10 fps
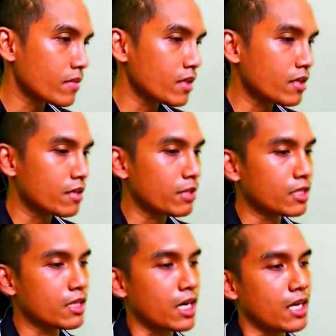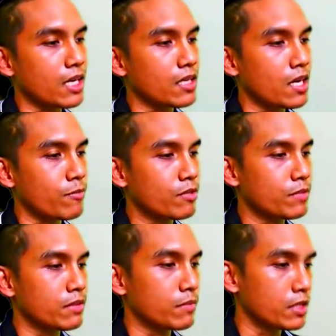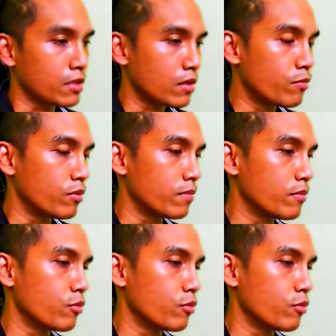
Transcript: เนี่ยลักษณะการทำก็มันมันจะต้องหมุน